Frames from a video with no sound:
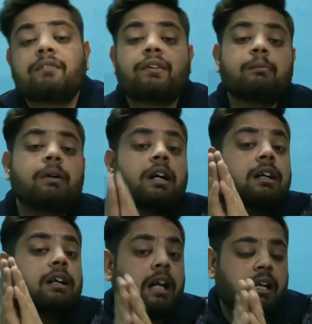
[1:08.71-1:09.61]
फिल्म
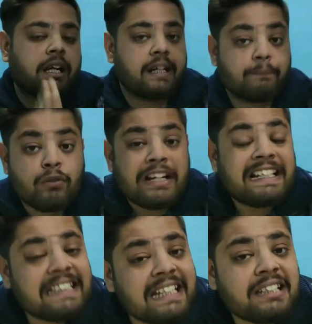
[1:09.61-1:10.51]
कर रहे हैं
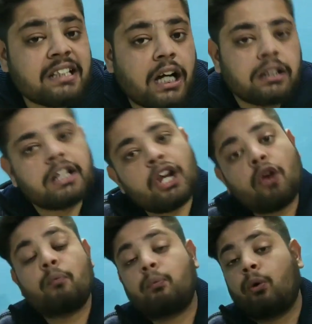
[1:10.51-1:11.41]
इसी के साथ एक